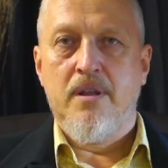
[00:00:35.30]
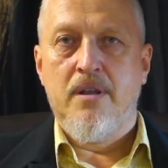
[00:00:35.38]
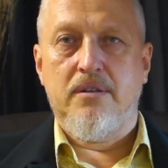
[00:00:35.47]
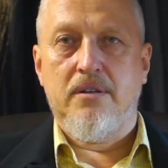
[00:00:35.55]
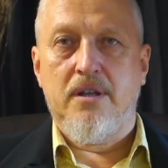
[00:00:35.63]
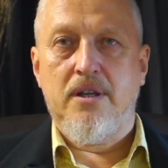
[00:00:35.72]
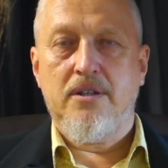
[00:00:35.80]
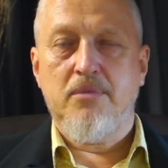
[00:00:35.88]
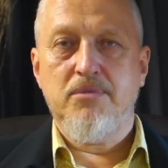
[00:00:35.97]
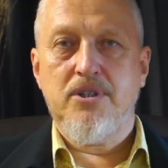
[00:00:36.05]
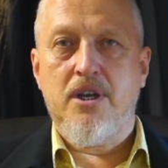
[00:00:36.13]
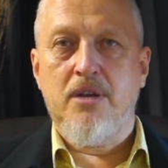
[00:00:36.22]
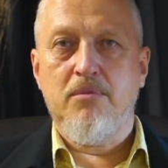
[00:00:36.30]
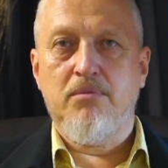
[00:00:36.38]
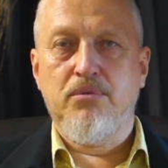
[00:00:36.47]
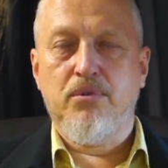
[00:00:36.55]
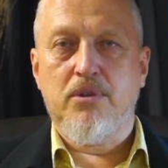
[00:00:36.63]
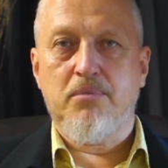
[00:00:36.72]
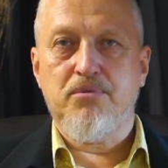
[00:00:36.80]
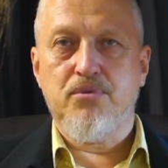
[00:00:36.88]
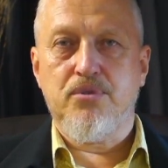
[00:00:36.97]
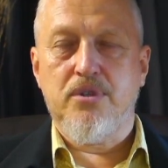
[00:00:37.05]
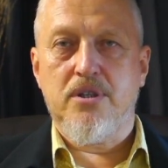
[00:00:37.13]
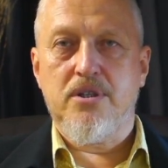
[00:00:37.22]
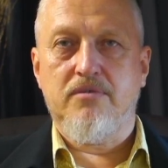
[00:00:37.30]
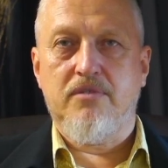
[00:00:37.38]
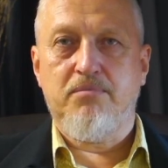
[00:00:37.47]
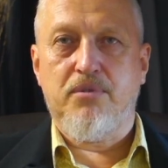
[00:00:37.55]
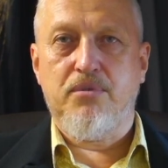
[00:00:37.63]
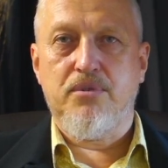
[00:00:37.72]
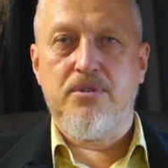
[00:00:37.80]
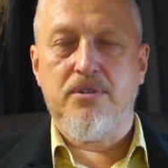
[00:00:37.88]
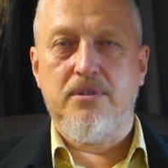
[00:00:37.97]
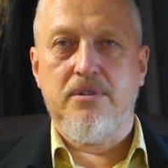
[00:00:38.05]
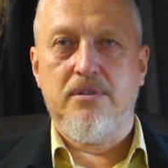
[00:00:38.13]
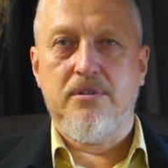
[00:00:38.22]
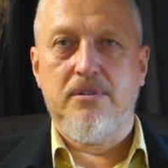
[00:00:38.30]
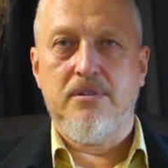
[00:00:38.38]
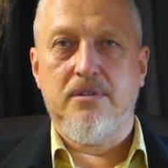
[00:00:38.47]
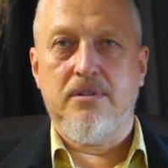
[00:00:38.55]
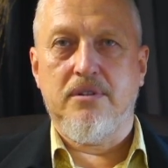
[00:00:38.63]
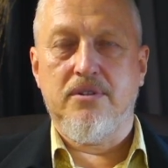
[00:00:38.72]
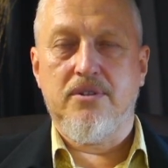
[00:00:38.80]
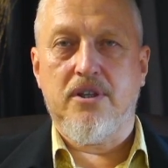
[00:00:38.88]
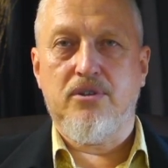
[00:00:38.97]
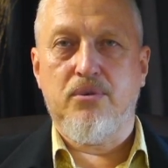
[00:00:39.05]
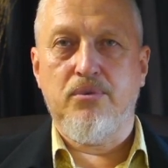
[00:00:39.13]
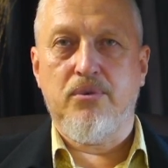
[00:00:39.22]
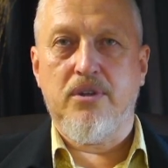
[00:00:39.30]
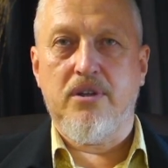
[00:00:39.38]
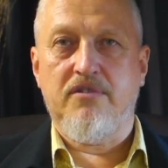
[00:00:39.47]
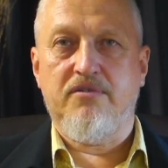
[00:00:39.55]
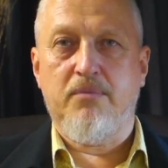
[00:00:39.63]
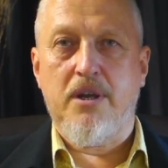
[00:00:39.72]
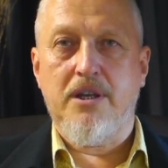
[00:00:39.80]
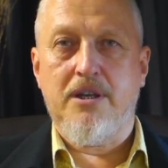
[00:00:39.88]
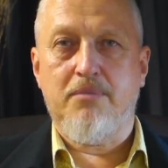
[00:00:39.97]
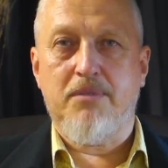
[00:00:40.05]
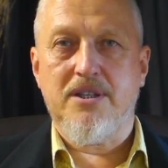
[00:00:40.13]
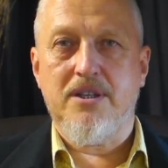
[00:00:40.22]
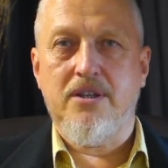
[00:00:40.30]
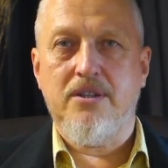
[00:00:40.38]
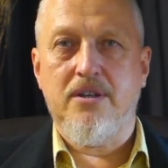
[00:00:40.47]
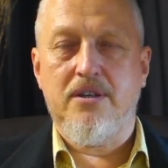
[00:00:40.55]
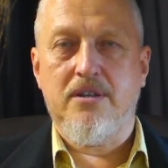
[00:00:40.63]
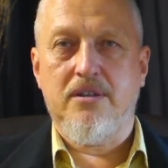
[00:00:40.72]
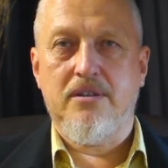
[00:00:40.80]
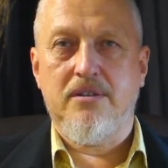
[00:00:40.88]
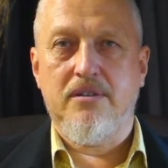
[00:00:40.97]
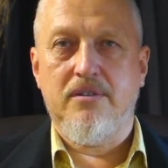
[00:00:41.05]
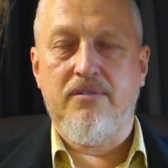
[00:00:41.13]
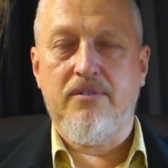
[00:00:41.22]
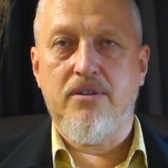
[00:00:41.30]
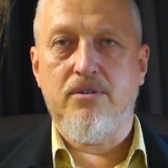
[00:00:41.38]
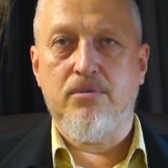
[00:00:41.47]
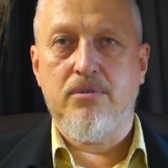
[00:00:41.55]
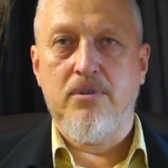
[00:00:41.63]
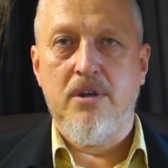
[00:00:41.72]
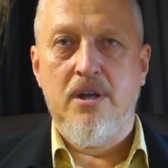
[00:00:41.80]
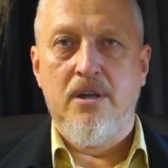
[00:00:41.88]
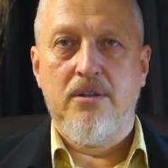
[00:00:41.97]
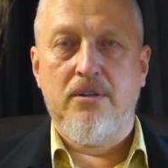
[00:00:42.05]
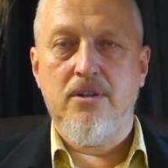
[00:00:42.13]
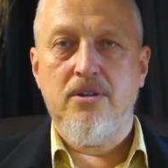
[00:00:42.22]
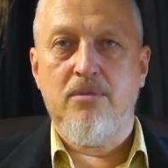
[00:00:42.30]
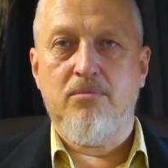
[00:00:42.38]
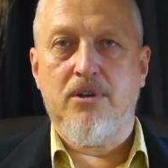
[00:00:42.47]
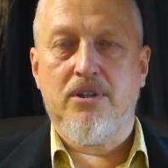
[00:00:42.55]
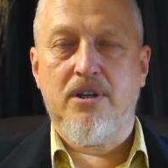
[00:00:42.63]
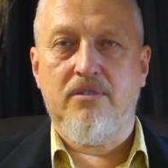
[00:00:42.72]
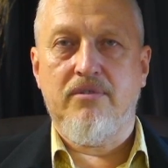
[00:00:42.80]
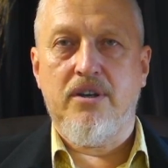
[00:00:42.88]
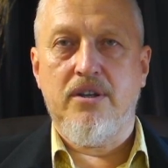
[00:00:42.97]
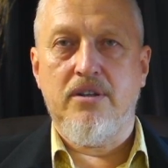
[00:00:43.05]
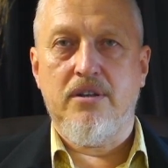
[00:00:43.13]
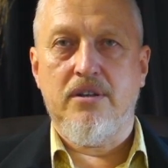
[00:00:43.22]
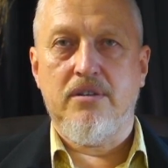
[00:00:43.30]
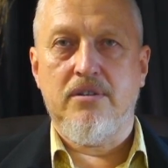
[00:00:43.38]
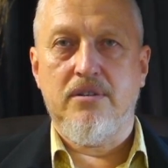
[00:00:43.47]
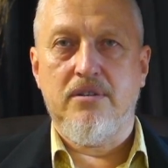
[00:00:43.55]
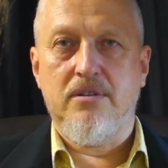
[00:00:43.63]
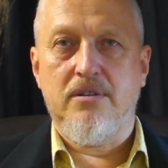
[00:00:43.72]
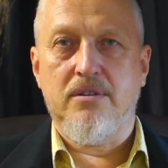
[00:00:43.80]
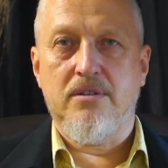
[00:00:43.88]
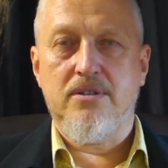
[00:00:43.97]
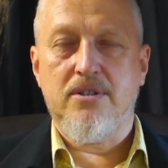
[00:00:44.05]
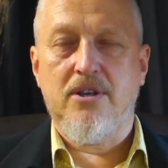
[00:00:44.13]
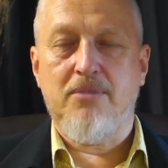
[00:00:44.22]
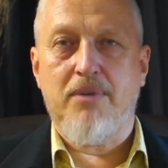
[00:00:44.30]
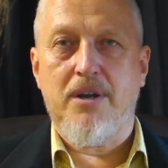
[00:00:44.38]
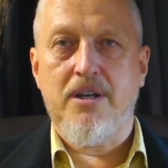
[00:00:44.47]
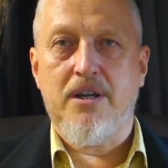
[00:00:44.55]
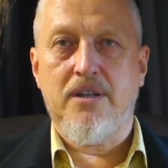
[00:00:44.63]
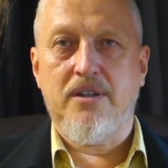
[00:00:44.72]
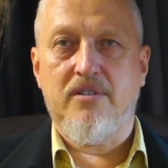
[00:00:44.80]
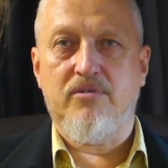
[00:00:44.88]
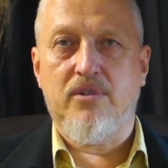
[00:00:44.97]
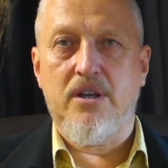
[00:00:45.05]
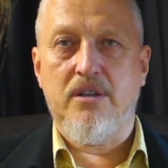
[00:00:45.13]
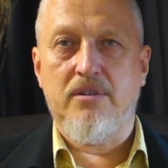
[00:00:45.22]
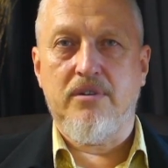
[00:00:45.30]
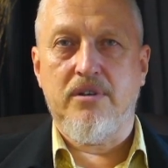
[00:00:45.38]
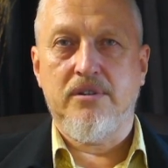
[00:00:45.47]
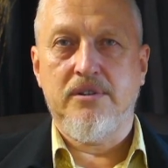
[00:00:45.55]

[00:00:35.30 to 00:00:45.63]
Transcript: На этом стриме будут обсуждаться вопросы, э, затронутые в моих последних видео на тему отравления э, Скрипаля, Навального,